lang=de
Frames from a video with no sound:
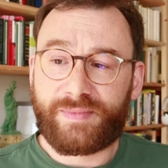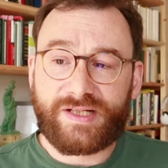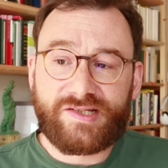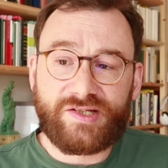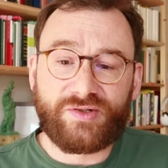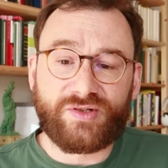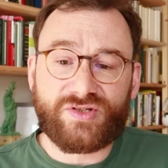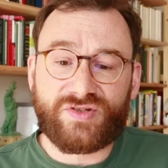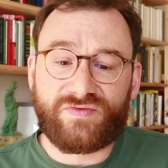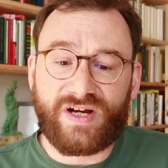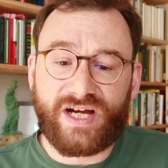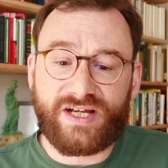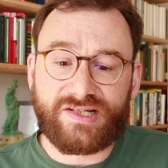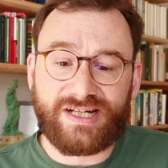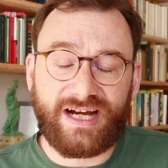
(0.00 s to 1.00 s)

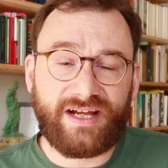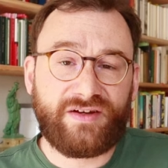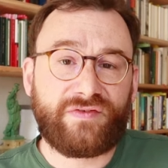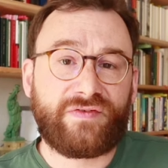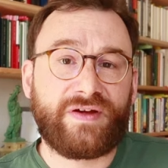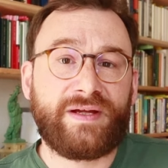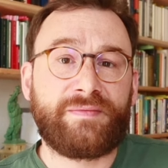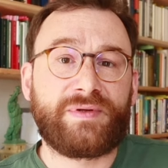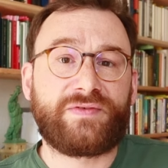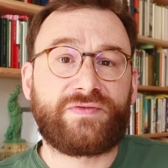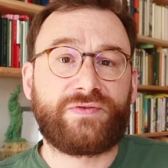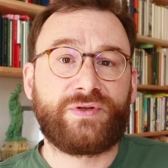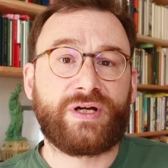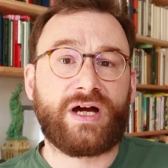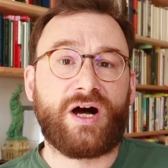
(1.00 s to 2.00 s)
beziehungsweise ein Fable
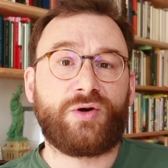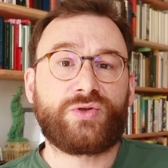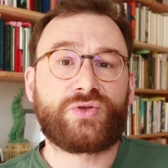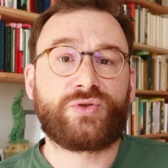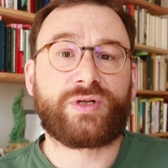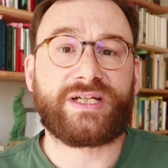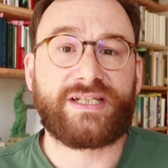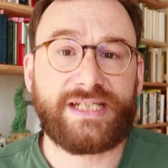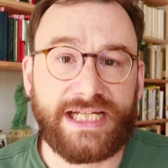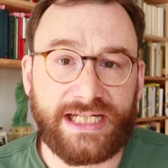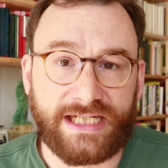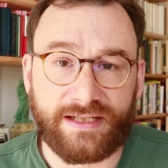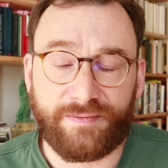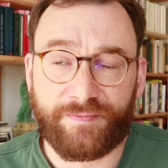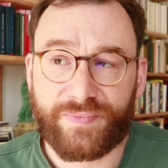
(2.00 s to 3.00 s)
für
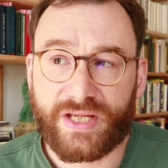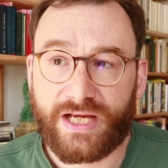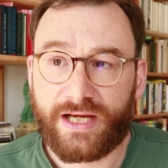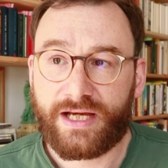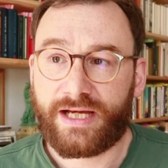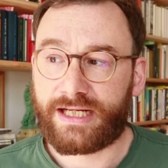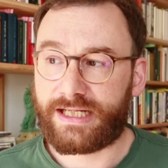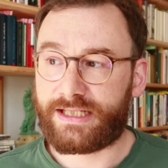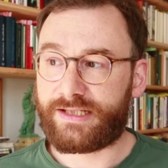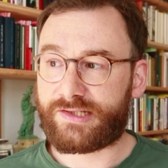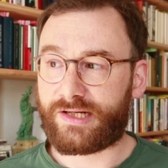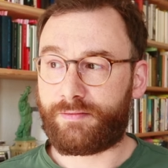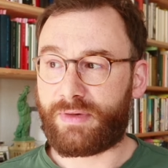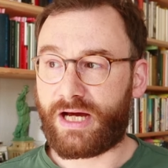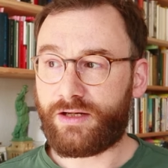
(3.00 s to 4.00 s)
Autoritäten. Denn
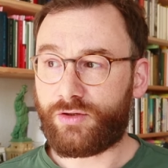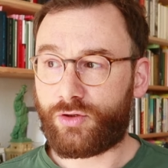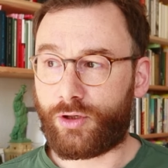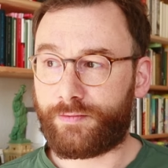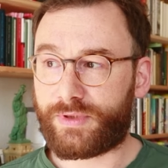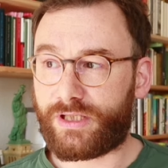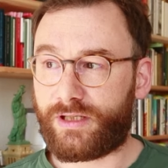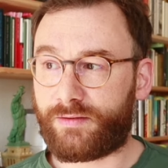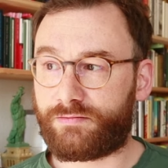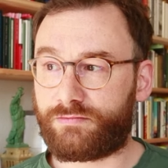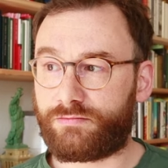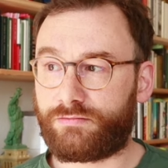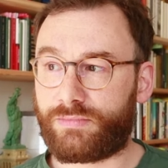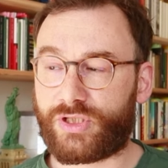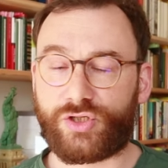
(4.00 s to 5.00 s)
dieser Mann kommt
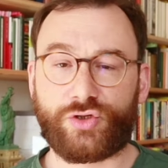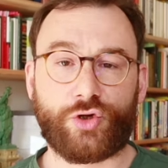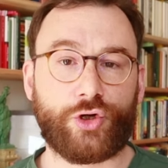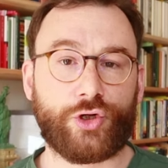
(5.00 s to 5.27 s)
eben mit den